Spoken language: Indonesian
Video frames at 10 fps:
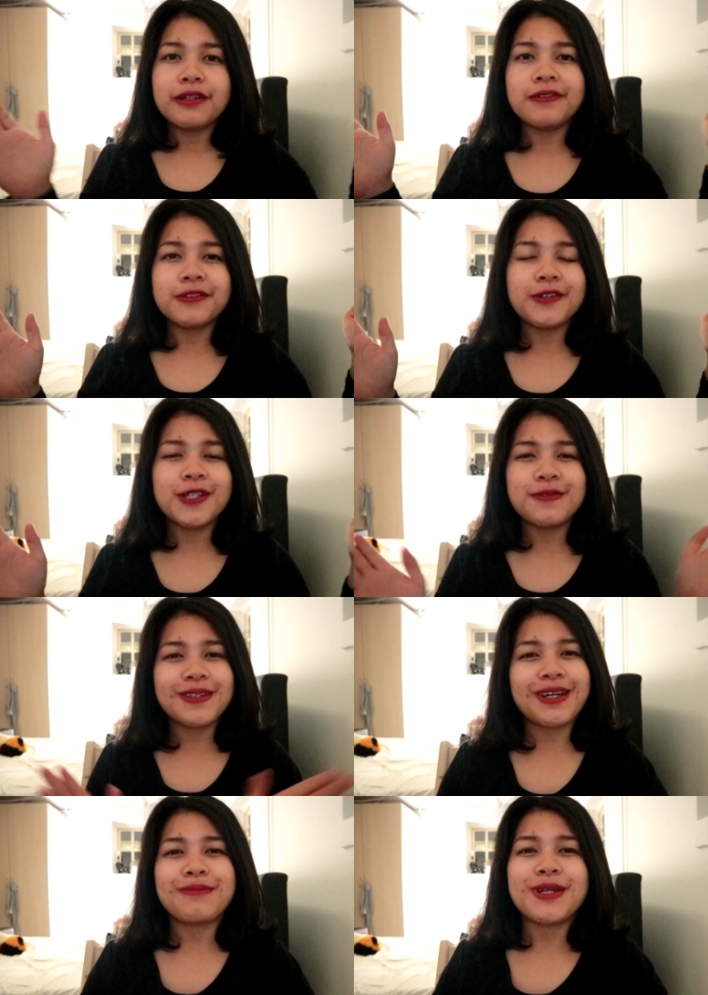Hello everyone,
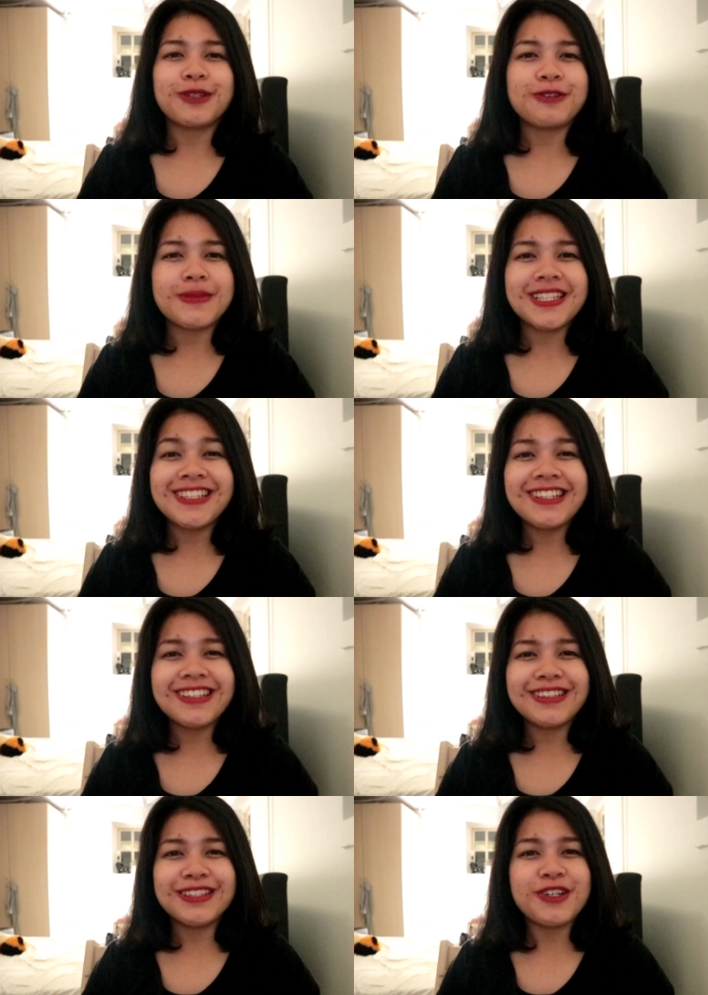welcome back to my
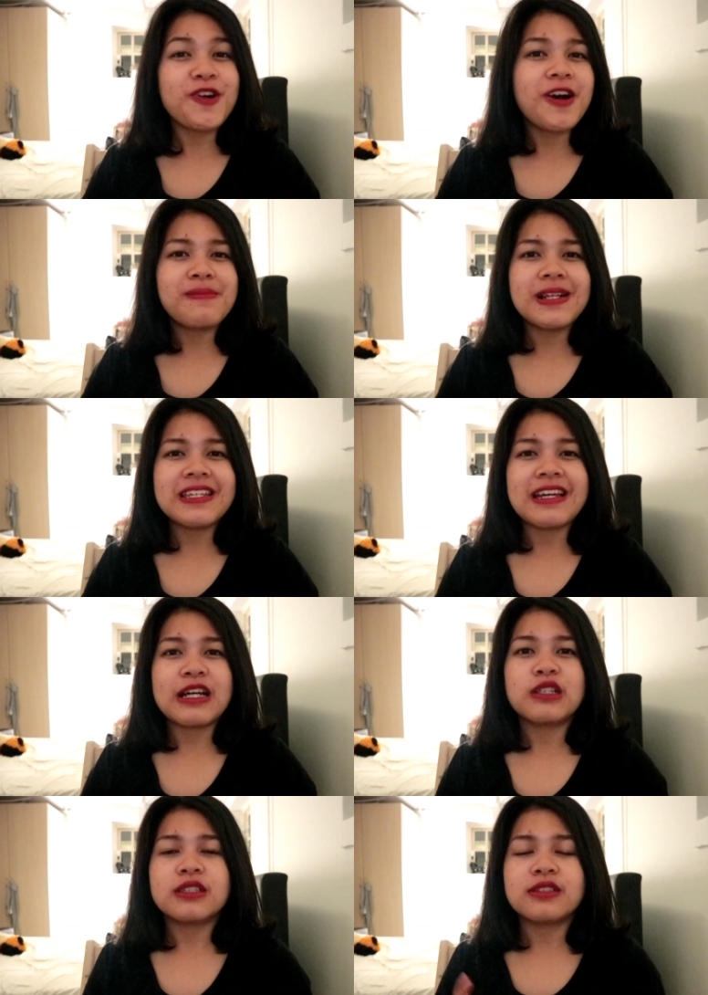channel di Oh Amalia